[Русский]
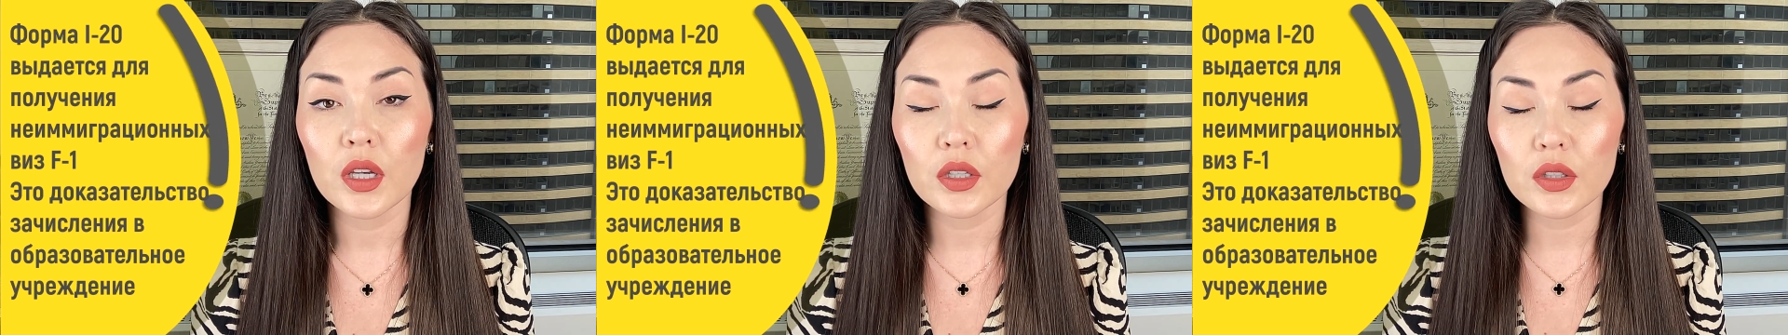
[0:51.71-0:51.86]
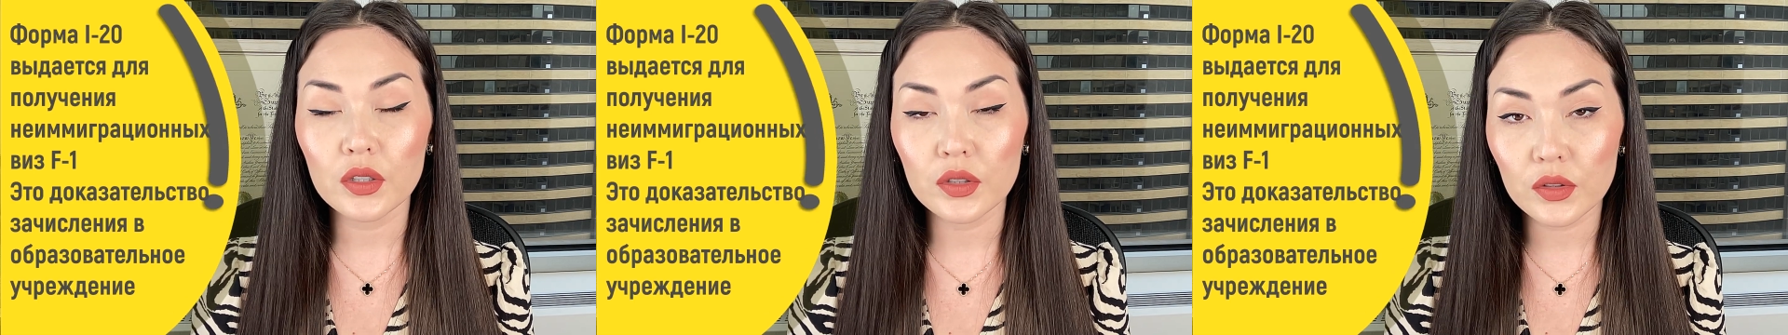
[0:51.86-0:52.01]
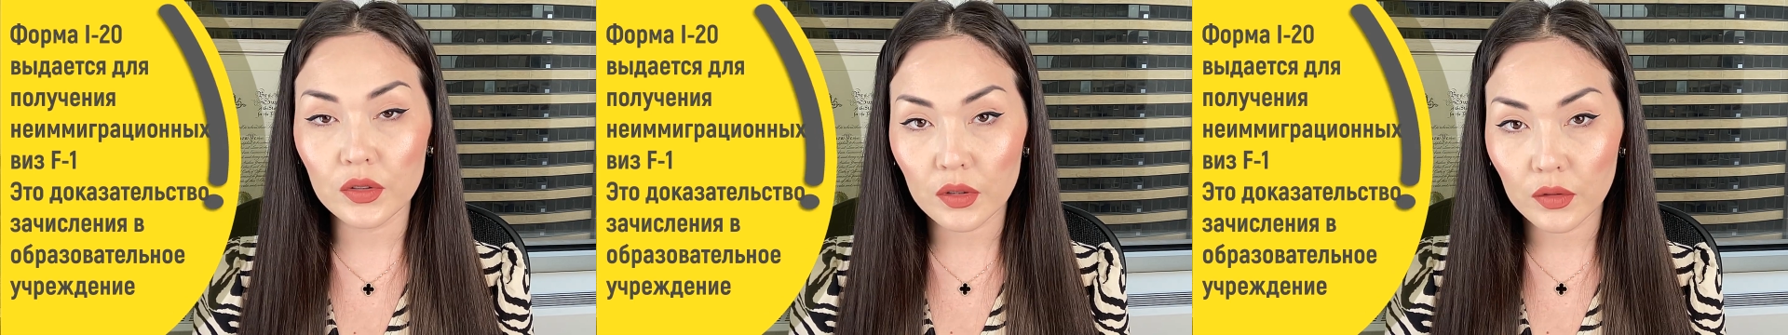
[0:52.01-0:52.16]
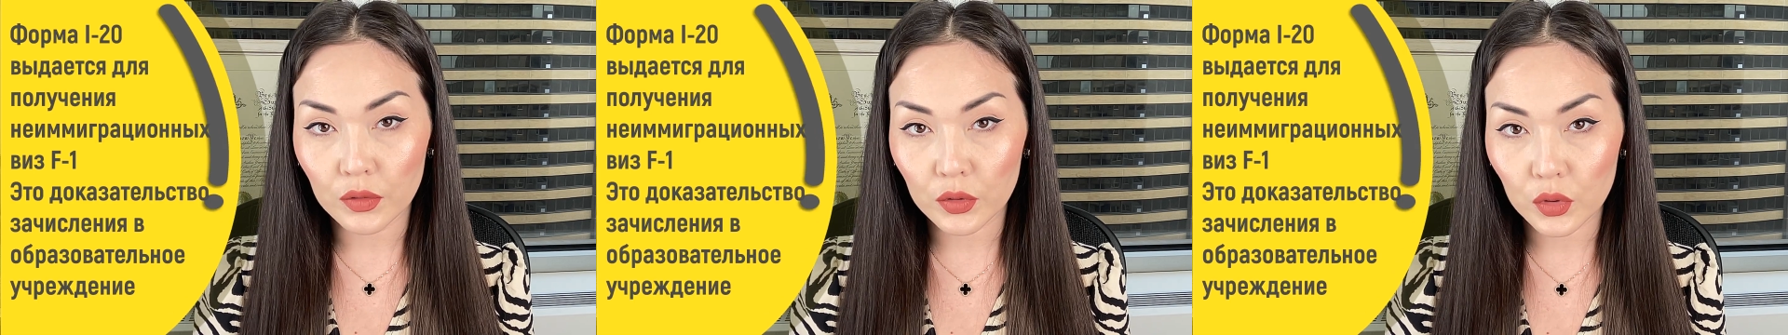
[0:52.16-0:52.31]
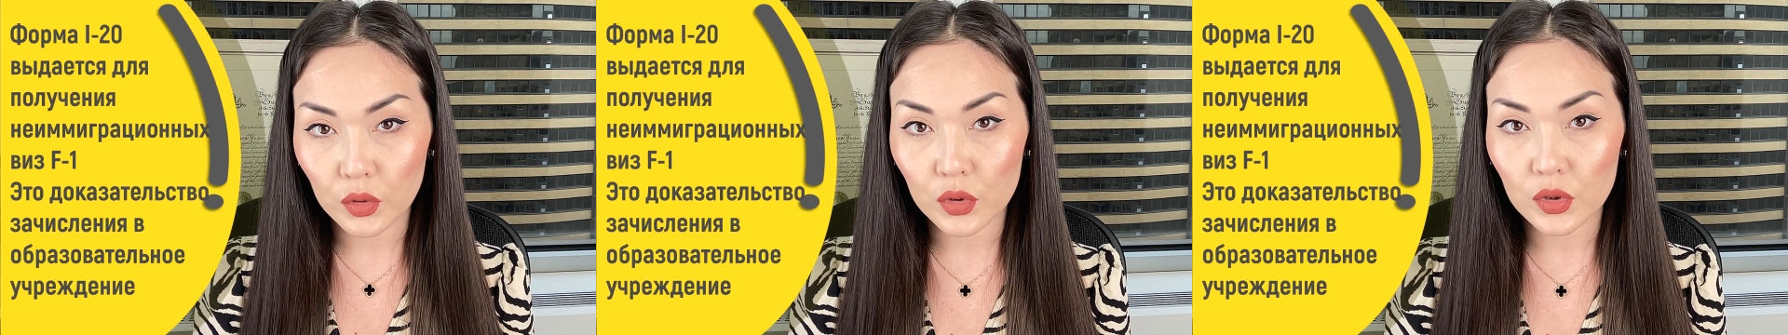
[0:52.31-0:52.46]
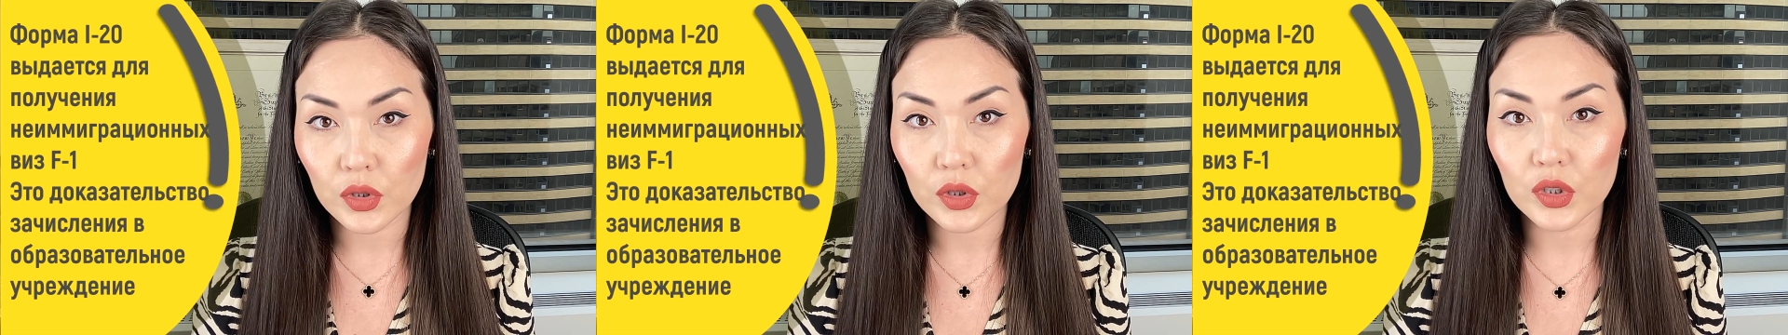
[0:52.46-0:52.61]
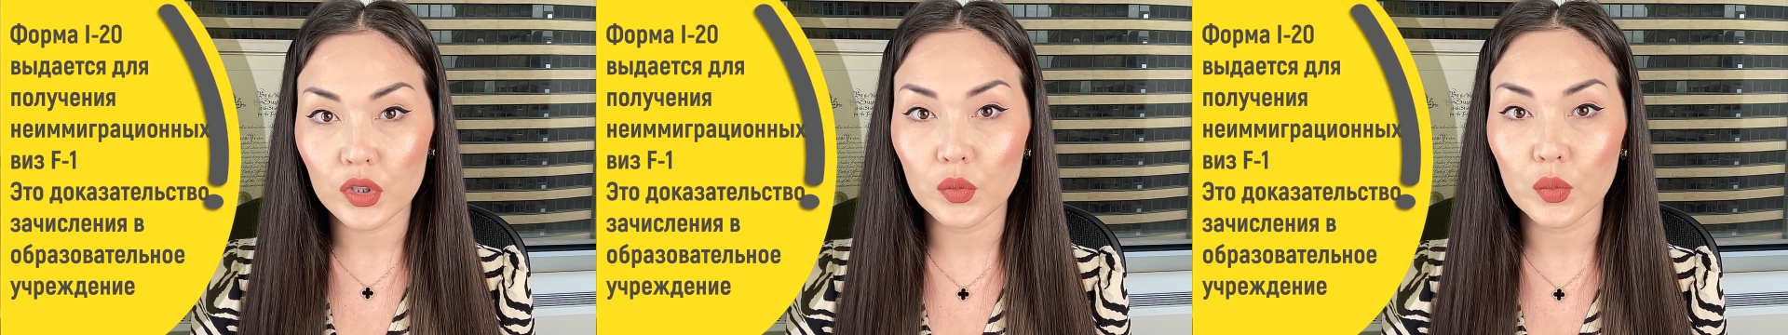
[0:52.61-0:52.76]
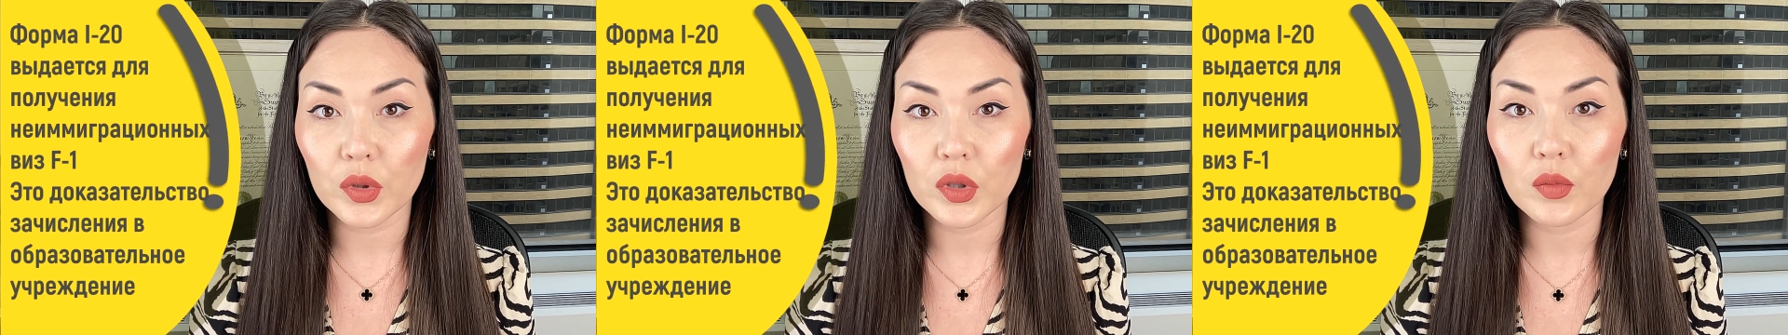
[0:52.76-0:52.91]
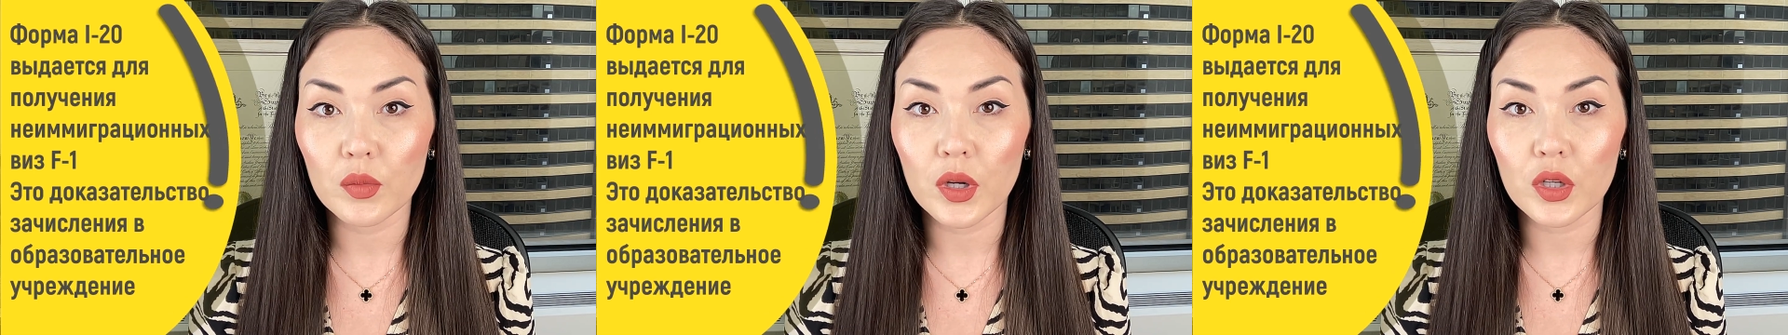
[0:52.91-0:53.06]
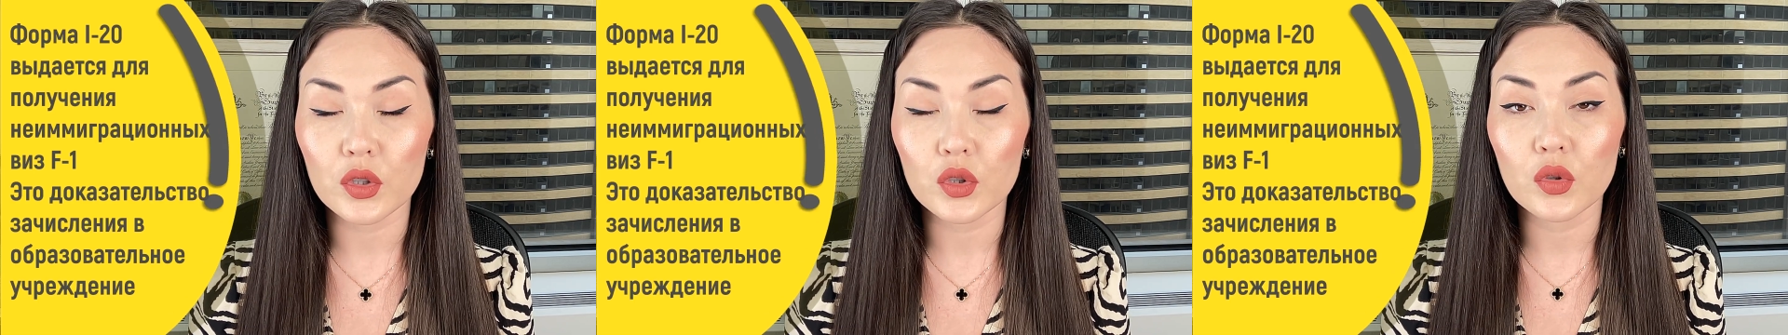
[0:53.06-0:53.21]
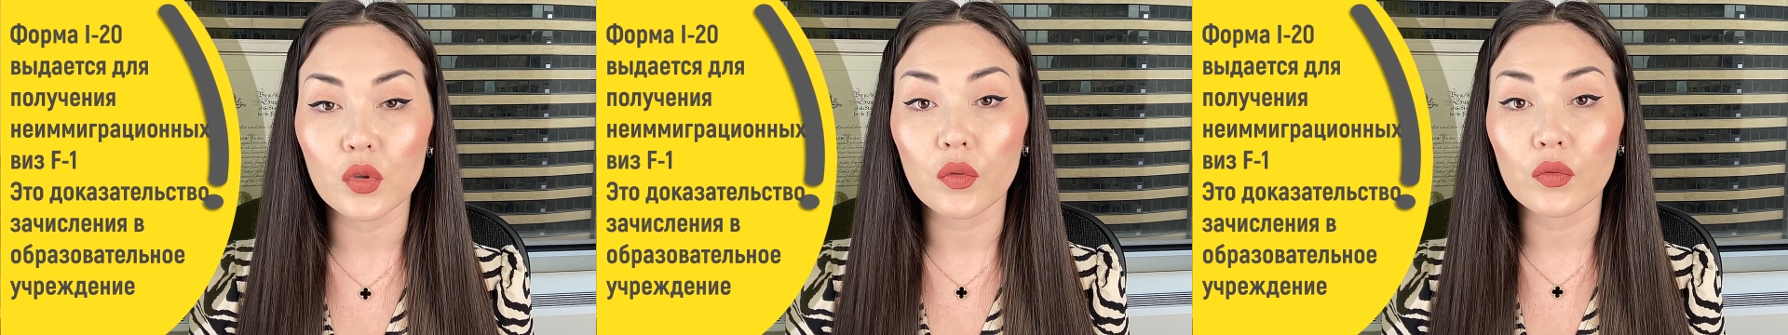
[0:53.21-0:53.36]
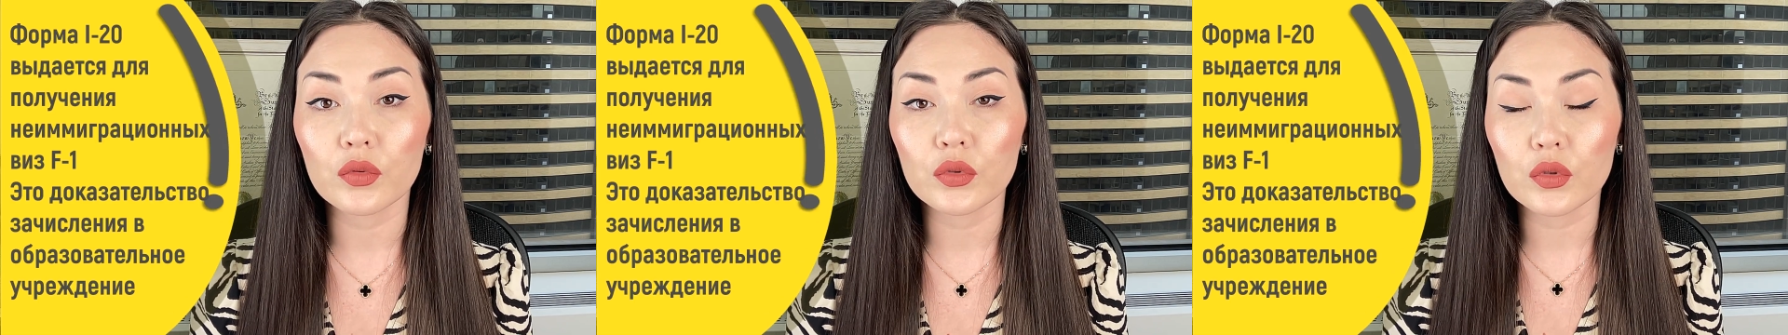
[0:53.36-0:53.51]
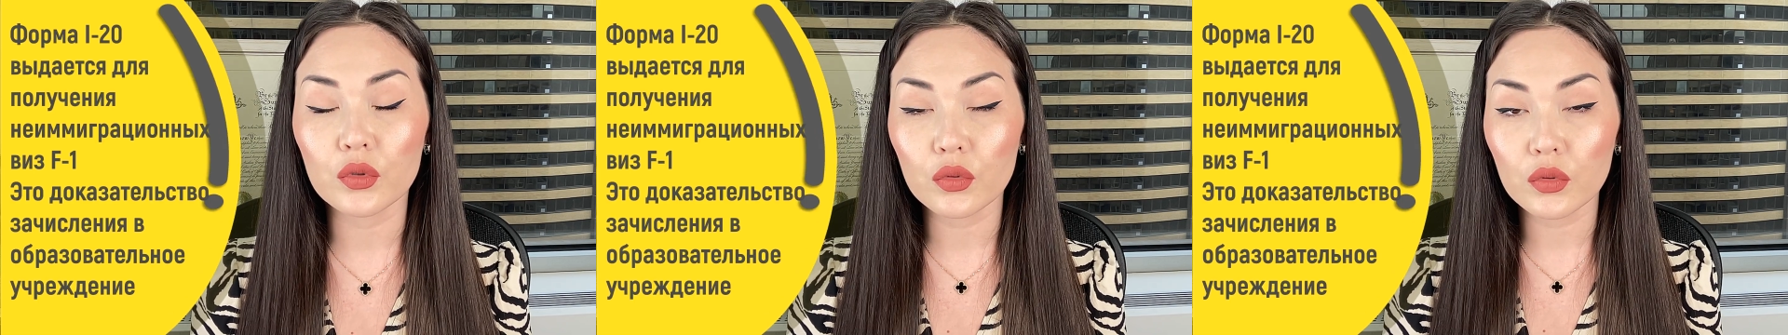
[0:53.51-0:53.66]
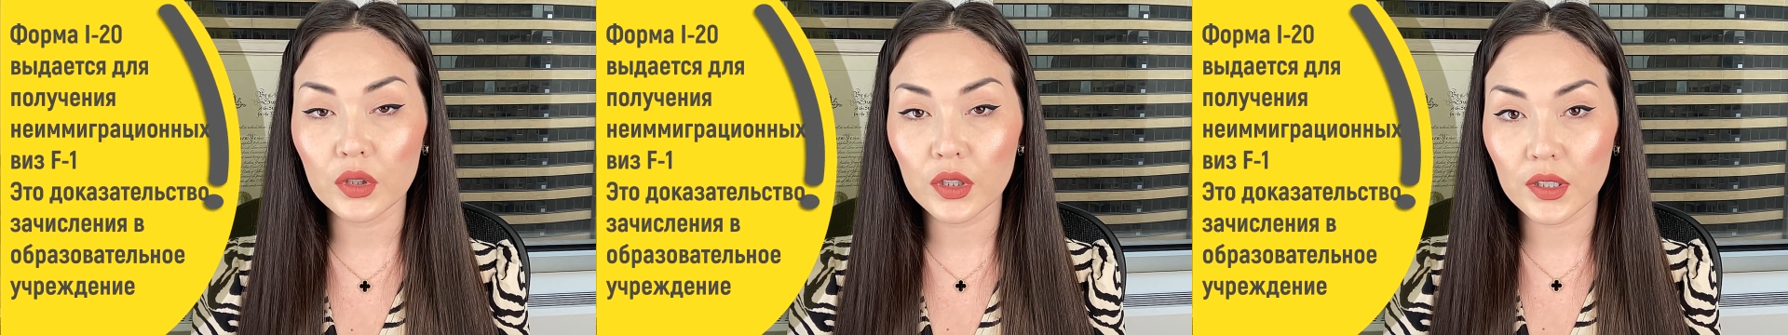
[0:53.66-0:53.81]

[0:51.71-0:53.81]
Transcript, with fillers: Единственное, вы тоже должны понимать, что вдруг,